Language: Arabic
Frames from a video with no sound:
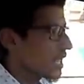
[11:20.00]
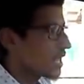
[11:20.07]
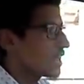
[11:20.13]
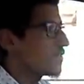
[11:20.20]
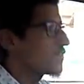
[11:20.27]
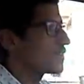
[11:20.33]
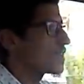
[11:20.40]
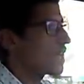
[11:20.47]

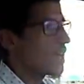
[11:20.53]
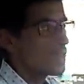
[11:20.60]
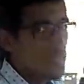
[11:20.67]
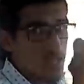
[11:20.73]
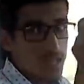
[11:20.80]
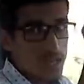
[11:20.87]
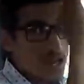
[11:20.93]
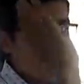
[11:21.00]
الحريفيه
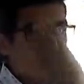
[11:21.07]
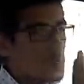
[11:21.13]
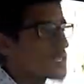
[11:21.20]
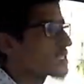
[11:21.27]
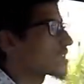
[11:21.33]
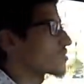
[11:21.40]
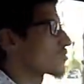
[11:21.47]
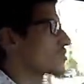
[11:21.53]
راه
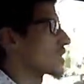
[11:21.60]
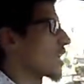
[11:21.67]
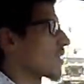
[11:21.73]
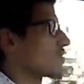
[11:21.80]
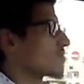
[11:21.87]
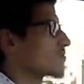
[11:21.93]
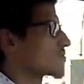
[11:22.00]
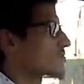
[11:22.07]
الميساج وصل
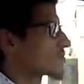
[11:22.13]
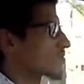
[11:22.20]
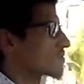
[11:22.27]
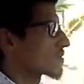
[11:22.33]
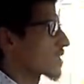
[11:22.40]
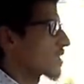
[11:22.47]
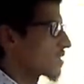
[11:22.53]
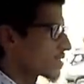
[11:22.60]

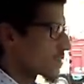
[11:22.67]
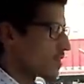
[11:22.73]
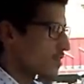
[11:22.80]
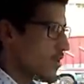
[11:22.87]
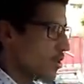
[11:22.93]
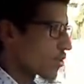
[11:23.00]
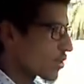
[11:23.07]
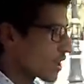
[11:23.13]

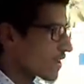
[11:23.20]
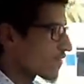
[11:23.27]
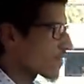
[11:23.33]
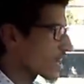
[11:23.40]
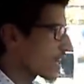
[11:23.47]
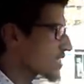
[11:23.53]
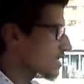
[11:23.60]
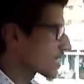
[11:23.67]
اللوغان
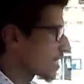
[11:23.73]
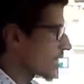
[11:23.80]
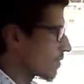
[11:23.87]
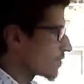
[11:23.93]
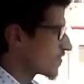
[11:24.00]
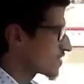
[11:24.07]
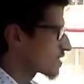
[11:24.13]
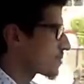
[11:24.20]
في
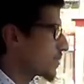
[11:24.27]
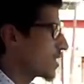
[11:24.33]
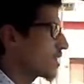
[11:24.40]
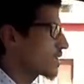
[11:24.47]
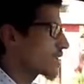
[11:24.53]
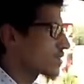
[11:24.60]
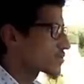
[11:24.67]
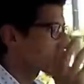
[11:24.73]
الكاتريام في
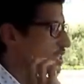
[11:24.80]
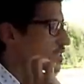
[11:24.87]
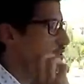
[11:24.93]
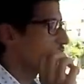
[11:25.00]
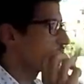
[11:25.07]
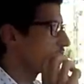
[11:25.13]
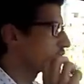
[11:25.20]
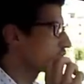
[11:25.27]
السبعين كيوصل
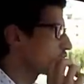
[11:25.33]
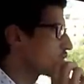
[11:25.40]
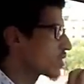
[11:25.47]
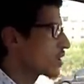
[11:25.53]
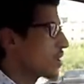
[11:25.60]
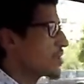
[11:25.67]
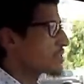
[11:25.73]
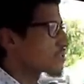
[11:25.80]
2000
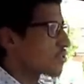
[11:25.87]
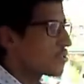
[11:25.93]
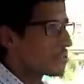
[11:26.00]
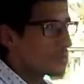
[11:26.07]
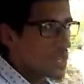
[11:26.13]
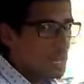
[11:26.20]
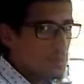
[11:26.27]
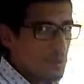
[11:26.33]
تور
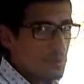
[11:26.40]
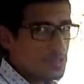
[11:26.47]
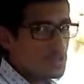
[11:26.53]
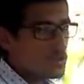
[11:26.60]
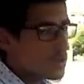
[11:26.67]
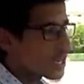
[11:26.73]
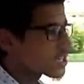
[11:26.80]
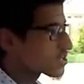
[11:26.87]
الطوموبيله ما
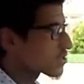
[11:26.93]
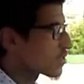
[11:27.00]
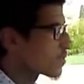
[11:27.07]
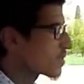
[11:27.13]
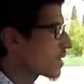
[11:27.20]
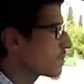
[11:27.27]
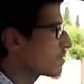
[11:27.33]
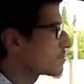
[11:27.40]
معصوراش
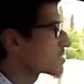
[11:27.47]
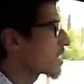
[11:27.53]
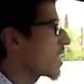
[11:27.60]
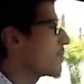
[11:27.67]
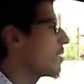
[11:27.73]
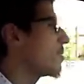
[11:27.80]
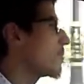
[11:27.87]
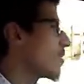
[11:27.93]
الطوموبيله ما
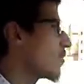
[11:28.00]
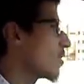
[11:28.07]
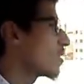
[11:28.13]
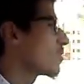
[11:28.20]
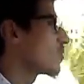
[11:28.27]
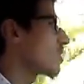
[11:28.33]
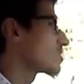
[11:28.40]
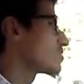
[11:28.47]
مزحمه ما
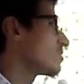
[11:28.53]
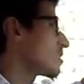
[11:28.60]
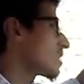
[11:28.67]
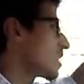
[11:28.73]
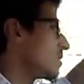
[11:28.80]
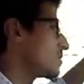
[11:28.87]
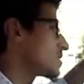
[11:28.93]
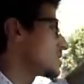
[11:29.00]
والو كتقول
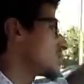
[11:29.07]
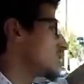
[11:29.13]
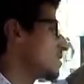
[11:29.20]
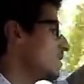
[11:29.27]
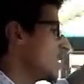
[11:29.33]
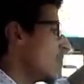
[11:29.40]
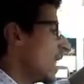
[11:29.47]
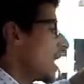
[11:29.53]
لك نعم
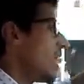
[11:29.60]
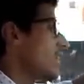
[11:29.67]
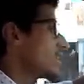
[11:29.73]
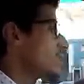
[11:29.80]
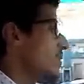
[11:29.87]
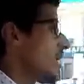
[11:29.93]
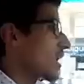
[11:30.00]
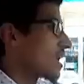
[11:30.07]
سيدي
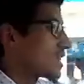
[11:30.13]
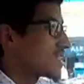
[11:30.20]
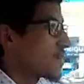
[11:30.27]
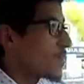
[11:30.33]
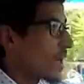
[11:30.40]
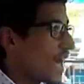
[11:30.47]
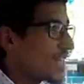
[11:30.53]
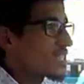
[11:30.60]
هاني معك
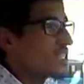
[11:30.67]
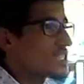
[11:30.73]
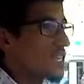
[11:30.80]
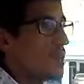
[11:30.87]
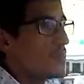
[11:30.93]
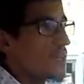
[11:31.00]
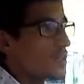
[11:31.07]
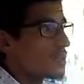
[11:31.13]
هذا بهذا
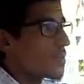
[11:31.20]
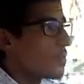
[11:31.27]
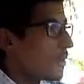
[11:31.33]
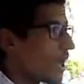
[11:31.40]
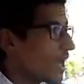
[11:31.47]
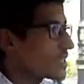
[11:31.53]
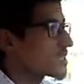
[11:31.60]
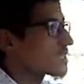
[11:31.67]
الثمن
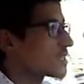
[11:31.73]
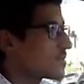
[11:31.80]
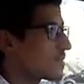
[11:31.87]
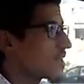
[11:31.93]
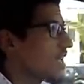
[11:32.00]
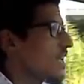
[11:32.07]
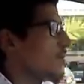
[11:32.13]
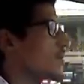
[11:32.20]
بهذا
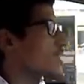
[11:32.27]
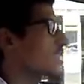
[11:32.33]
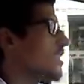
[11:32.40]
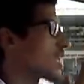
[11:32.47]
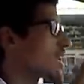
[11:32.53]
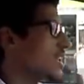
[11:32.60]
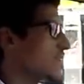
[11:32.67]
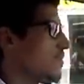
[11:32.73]
الثمن عباد
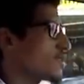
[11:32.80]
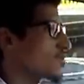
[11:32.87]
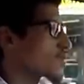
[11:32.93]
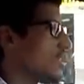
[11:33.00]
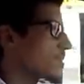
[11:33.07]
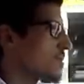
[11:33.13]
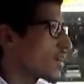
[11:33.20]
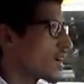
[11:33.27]
الله اللي
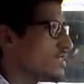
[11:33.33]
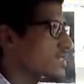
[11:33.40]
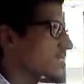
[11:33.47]
محطوطه بهذا